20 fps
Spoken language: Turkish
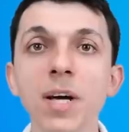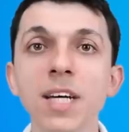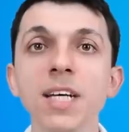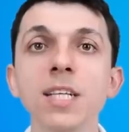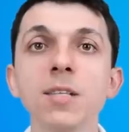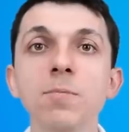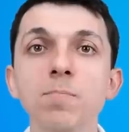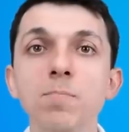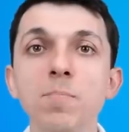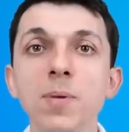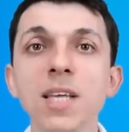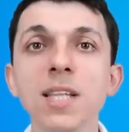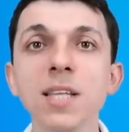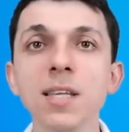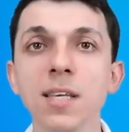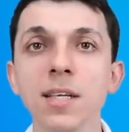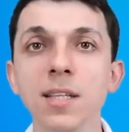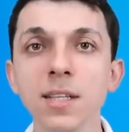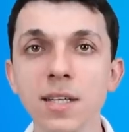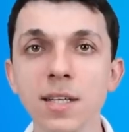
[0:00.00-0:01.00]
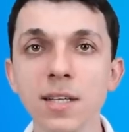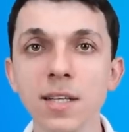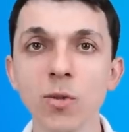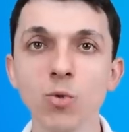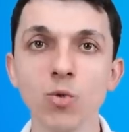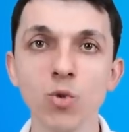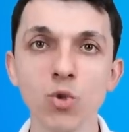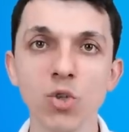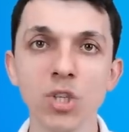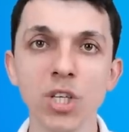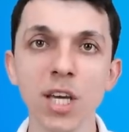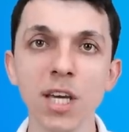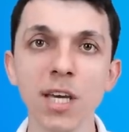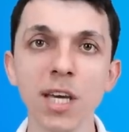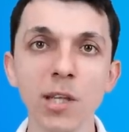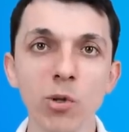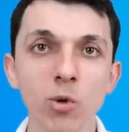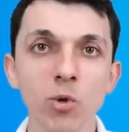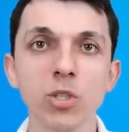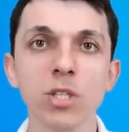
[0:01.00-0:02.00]
Bakın bin yıllığına Türkiye'ye
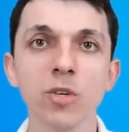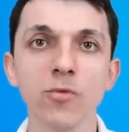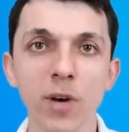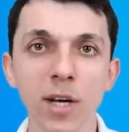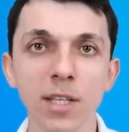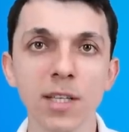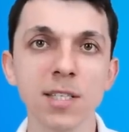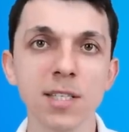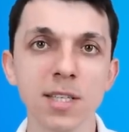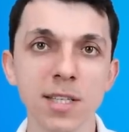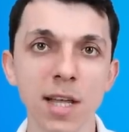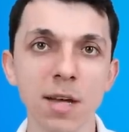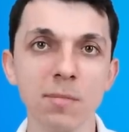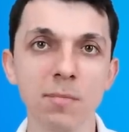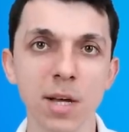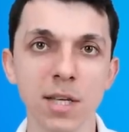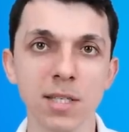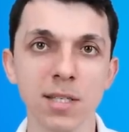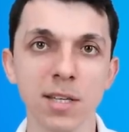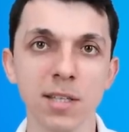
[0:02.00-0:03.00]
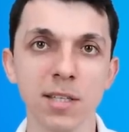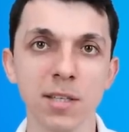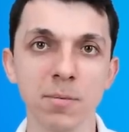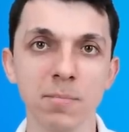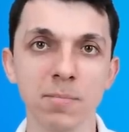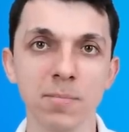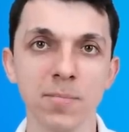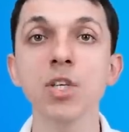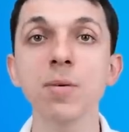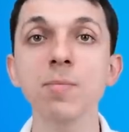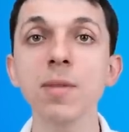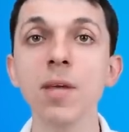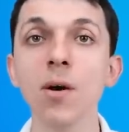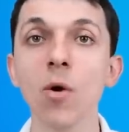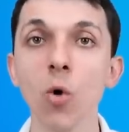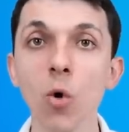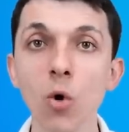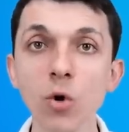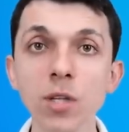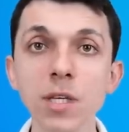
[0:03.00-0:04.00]
geliyoruz ifadesinden bahsettim. Şimdi
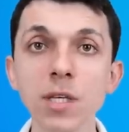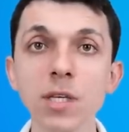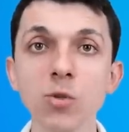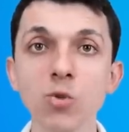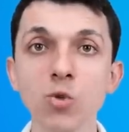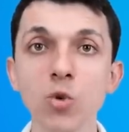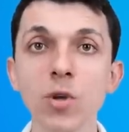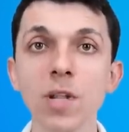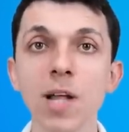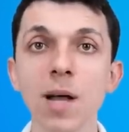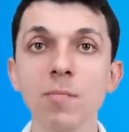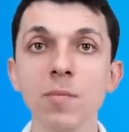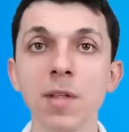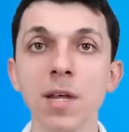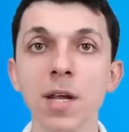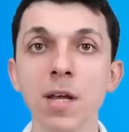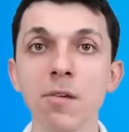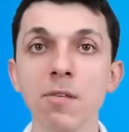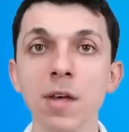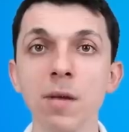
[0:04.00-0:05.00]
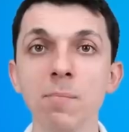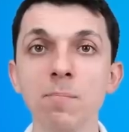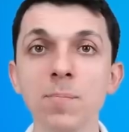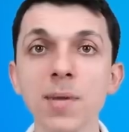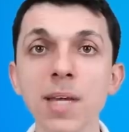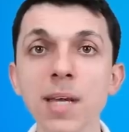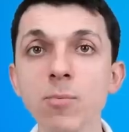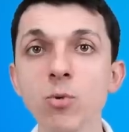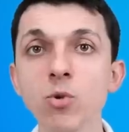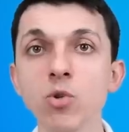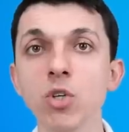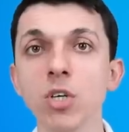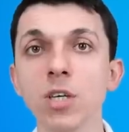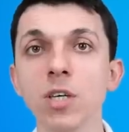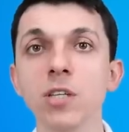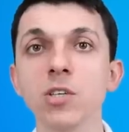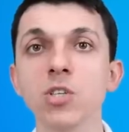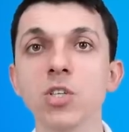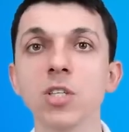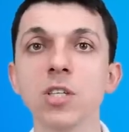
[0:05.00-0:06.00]
oradaki söylemlere ve bir
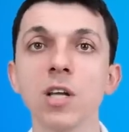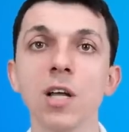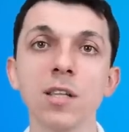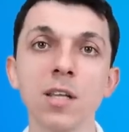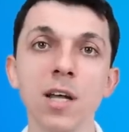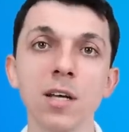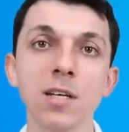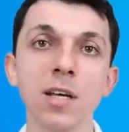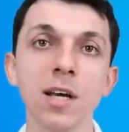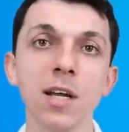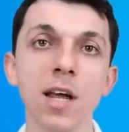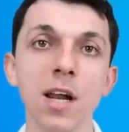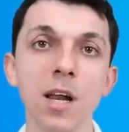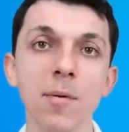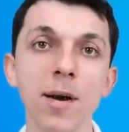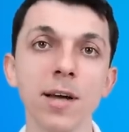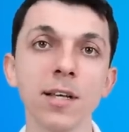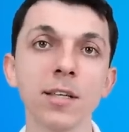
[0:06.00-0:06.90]
buçuk yıl içinde alınan karara